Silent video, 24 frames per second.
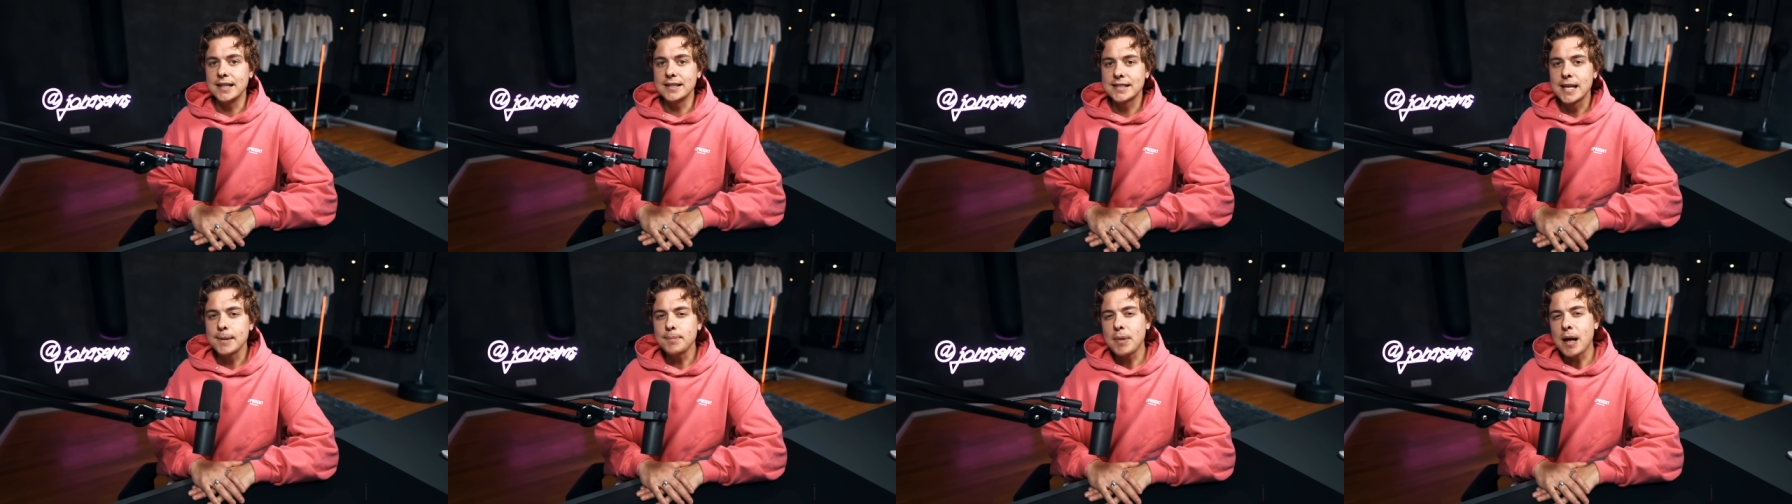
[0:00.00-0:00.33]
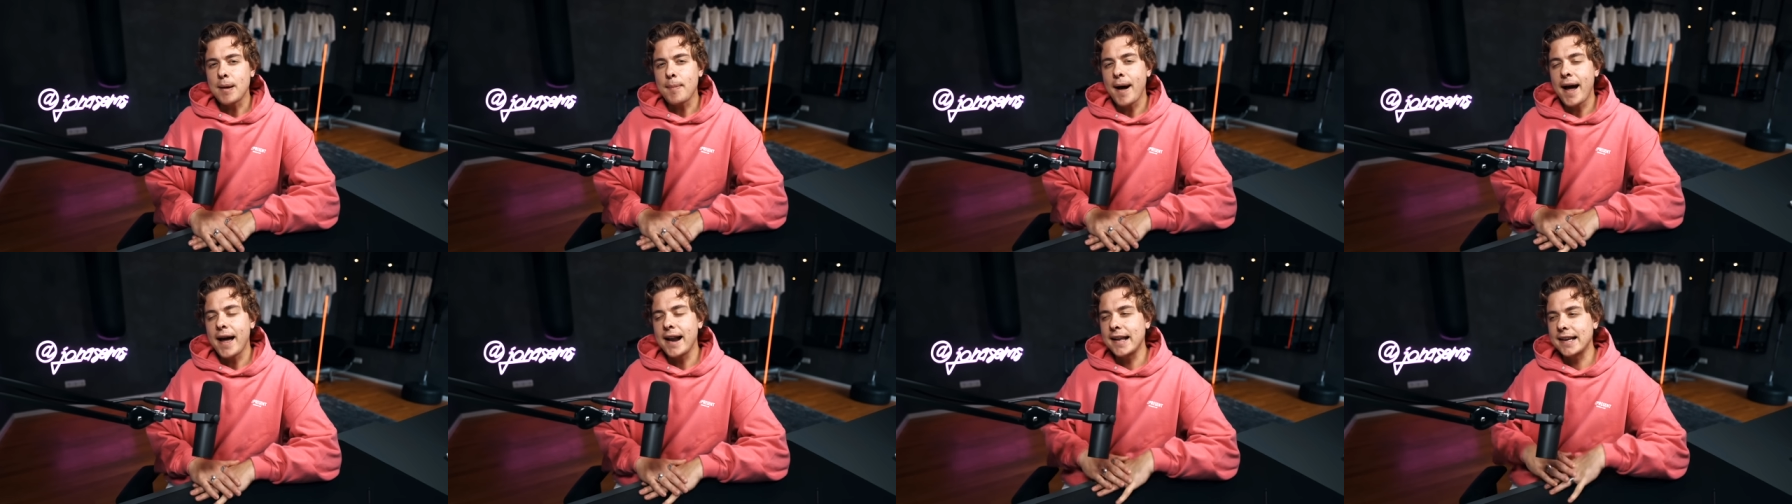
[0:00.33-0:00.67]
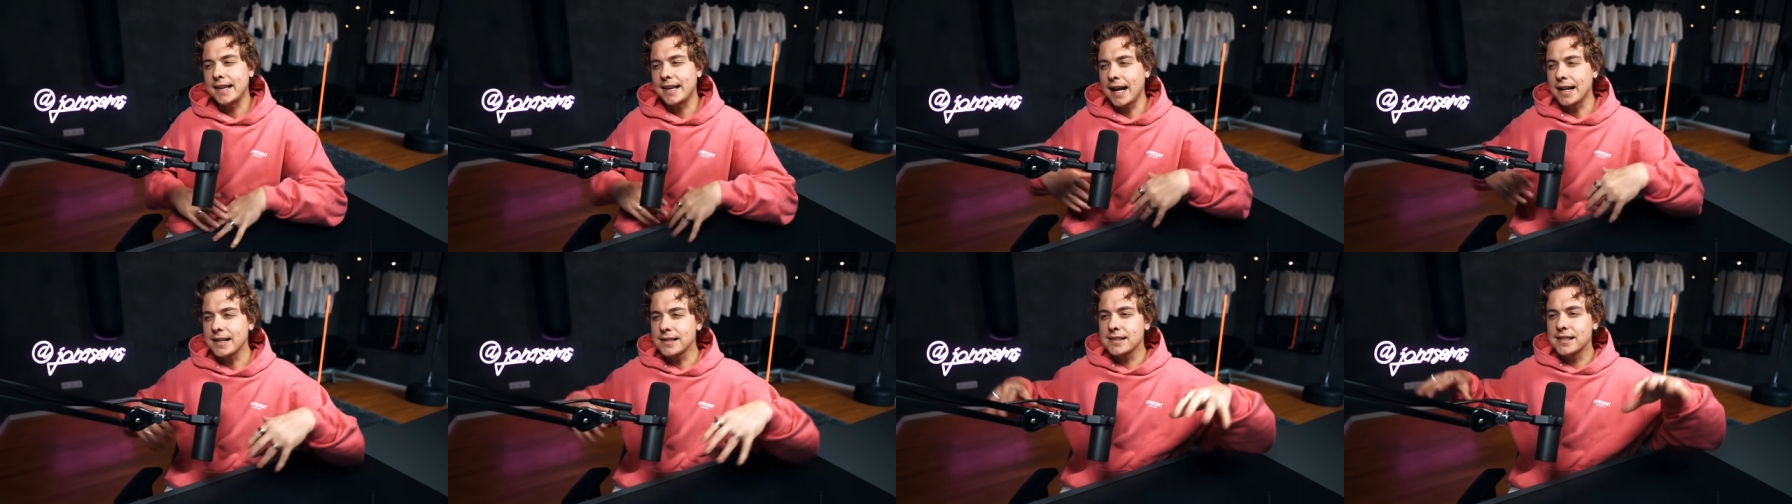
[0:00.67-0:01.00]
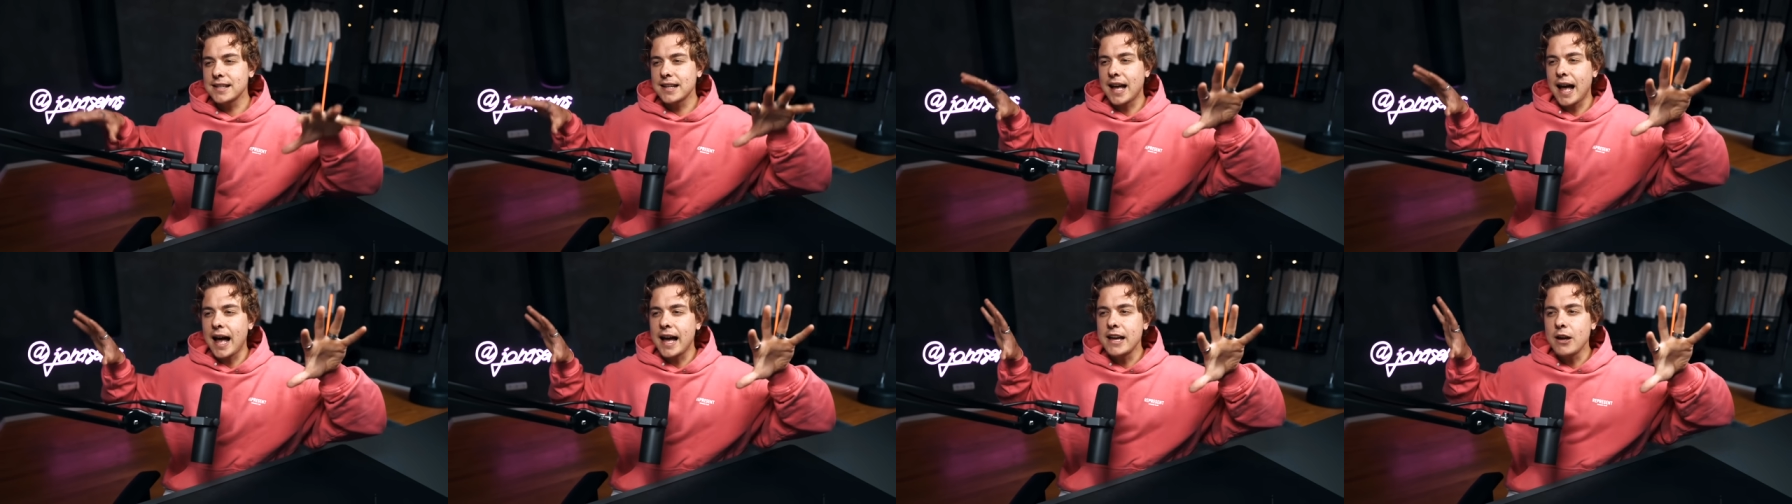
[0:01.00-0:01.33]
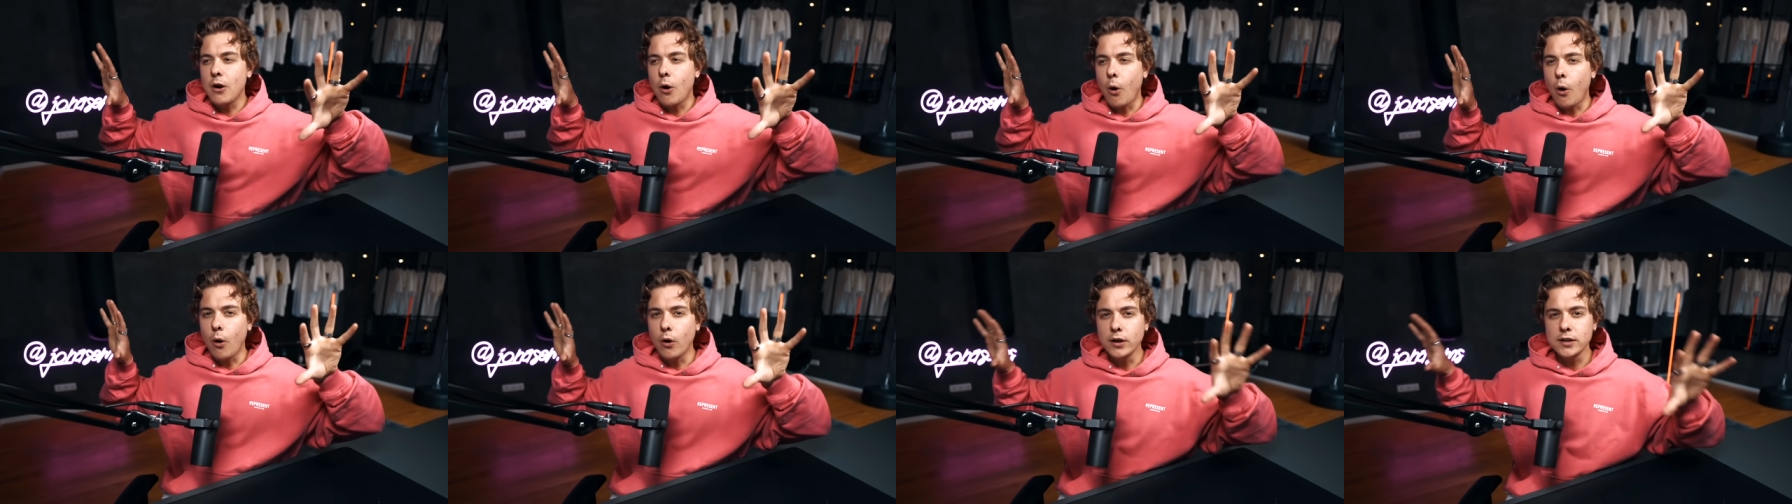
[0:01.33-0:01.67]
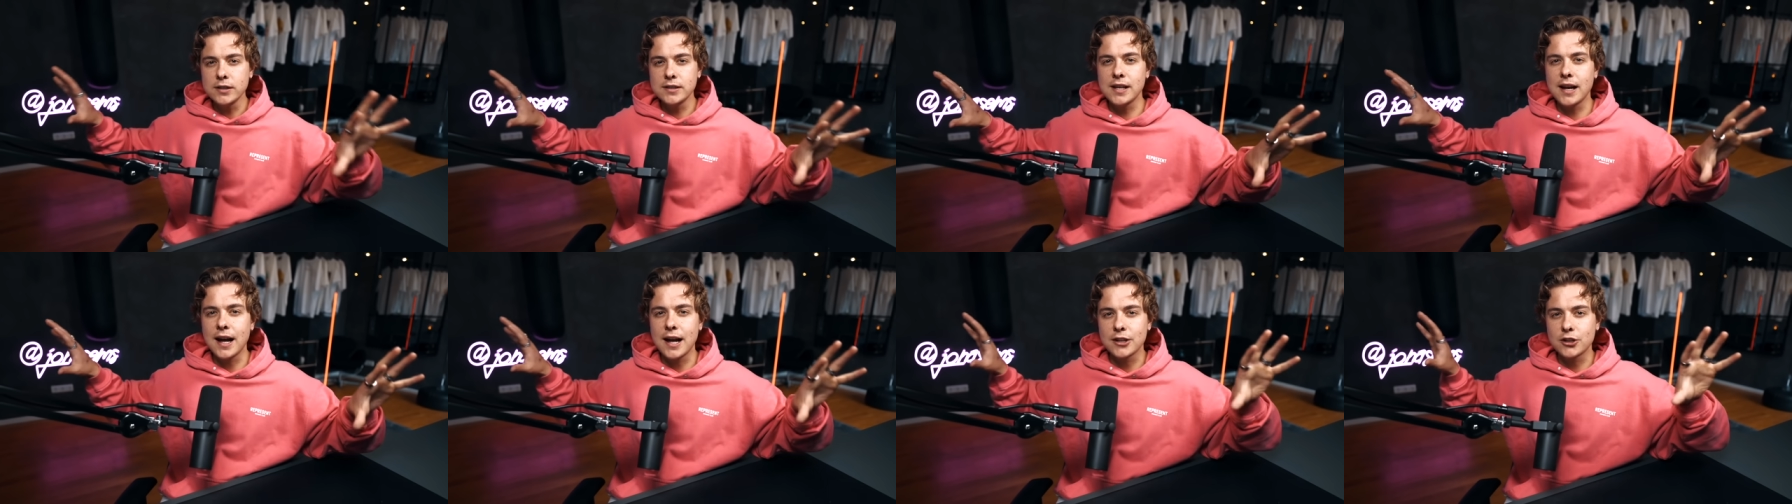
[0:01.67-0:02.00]
Es gibt aber eine ganze Reihe
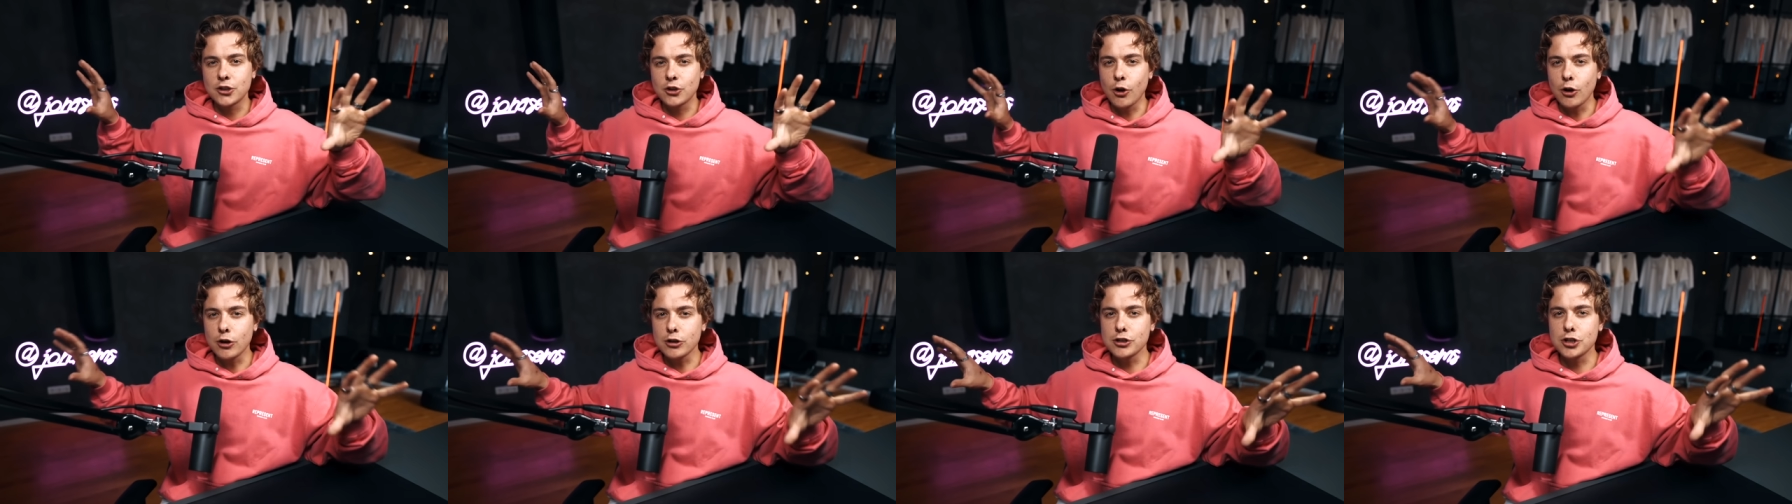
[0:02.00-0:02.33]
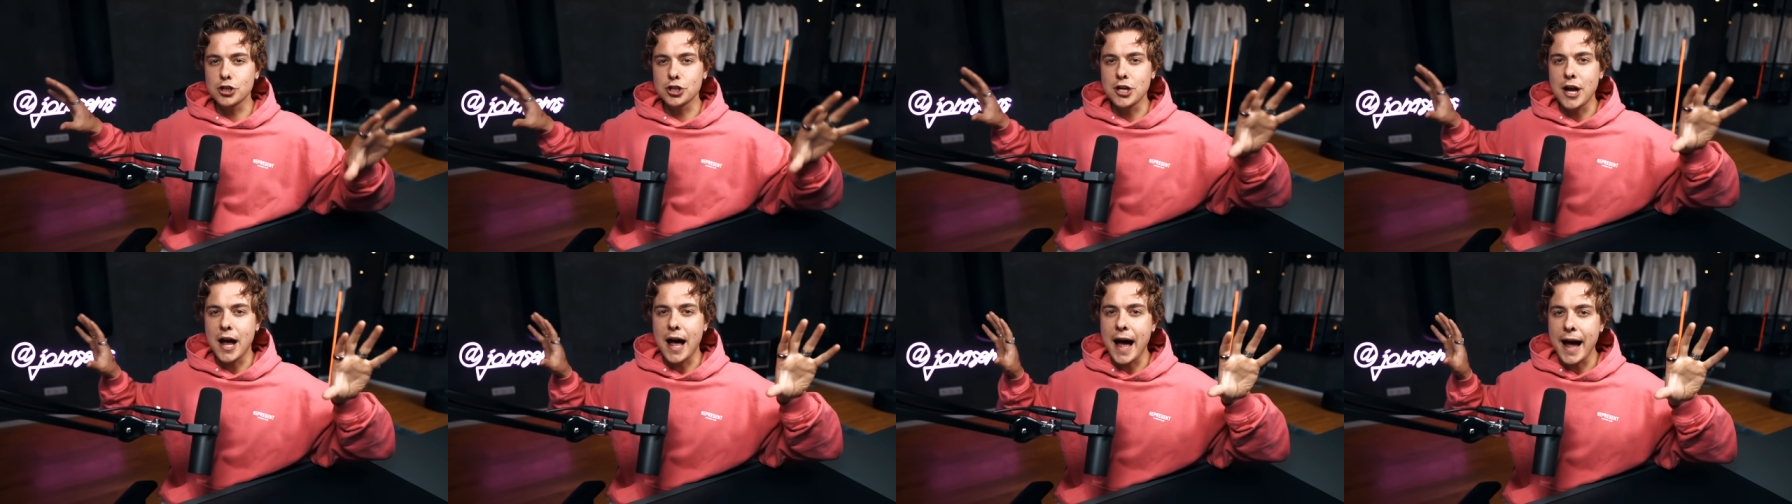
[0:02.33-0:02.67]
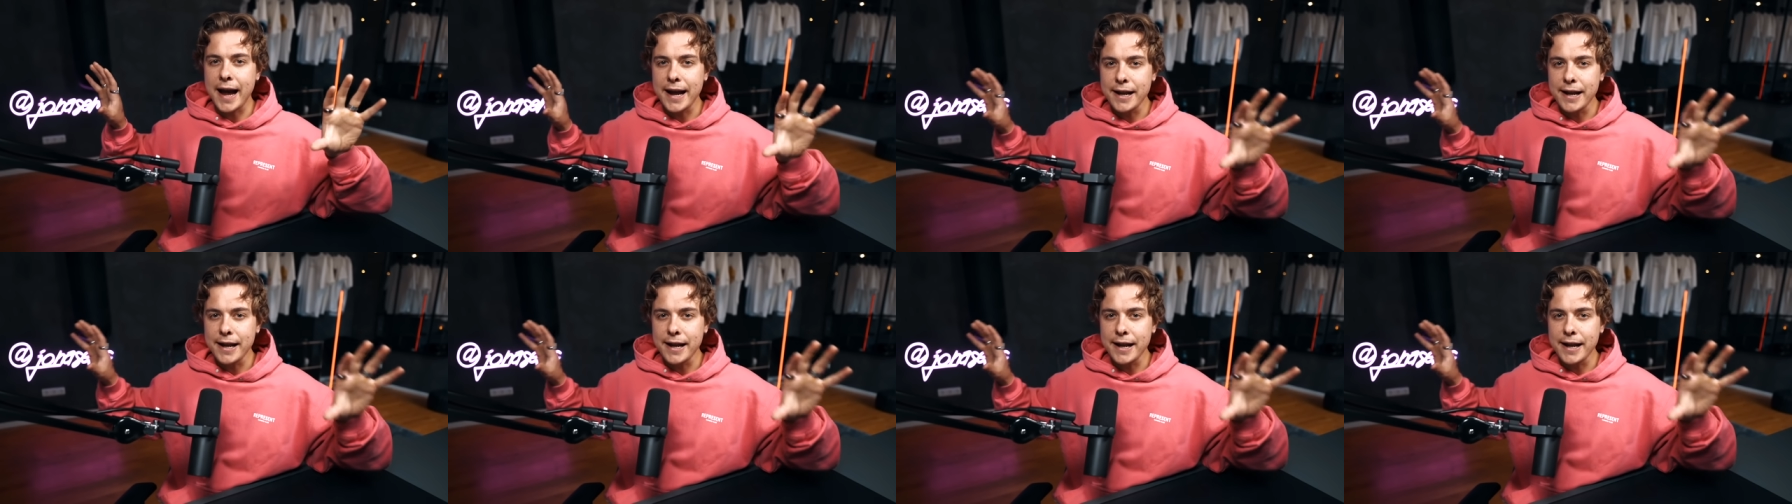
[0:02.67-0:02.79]
äußerer toxischer